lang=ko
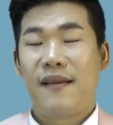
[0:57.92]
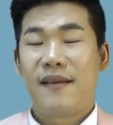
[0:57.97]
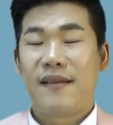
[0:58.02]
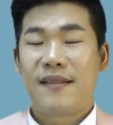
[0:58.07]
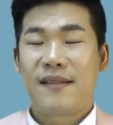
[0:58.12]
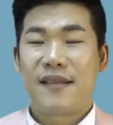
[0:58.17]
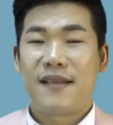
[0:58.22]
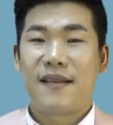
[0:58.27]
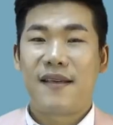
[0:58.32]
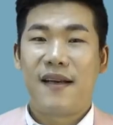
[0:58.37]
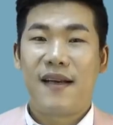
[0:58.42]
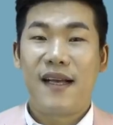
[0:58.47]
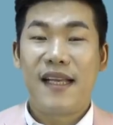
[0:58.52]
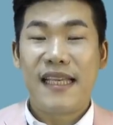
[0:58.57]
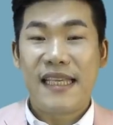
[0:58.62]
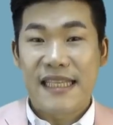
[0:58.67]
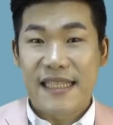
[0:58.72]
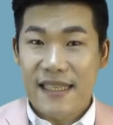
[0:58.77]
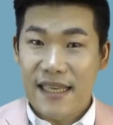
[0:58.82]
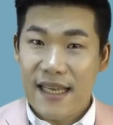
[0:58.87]
제가
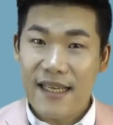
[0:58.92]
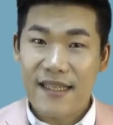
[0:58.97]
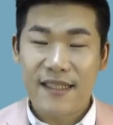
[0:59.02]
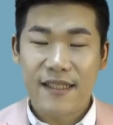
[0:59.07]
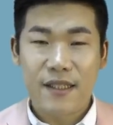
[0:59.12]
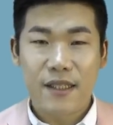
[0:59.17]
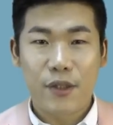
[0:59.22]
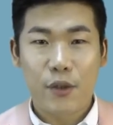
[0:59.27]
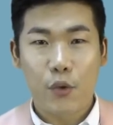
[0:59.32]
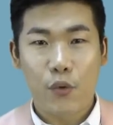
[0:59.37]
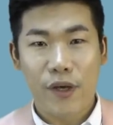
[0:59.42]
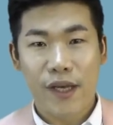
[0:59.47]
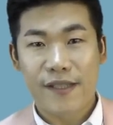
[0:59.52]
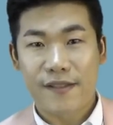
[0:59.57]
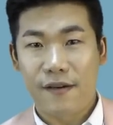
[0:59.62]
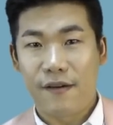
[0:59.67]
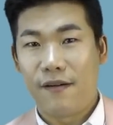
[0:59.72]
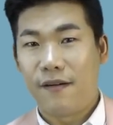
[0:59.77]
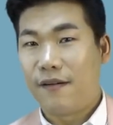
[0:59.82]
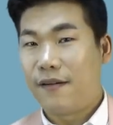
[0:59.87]
예시를
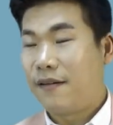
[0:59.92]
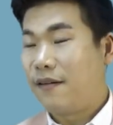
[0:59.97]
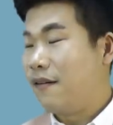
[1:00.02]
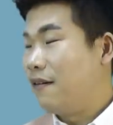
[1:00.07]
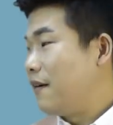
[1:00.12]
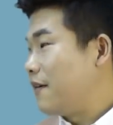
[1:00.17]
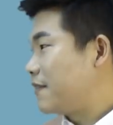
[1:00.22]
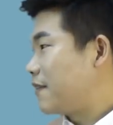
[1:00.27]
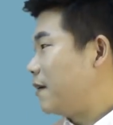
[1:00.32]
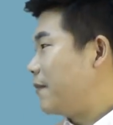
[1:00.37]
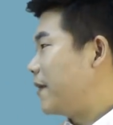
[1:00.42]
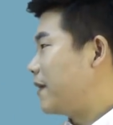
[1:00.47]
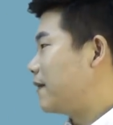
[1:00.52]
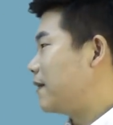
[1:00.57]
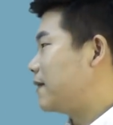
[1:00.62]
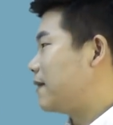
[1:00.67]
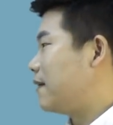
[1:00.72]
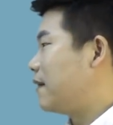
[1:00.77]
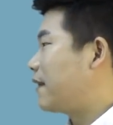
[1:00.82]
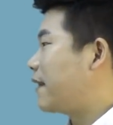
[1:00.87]
통해서
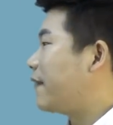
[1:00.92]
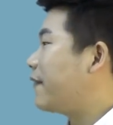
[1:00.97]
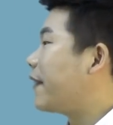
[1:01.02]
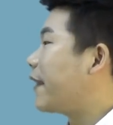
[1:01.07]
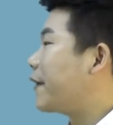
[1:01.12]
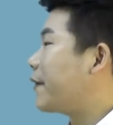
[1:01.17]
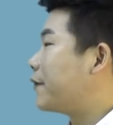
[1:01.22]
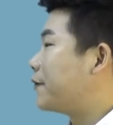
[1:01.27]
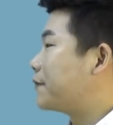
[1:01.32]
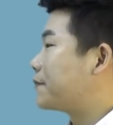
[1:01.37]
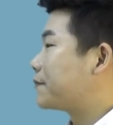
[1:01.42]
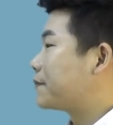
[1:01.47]
설명을 드릴 텐데요.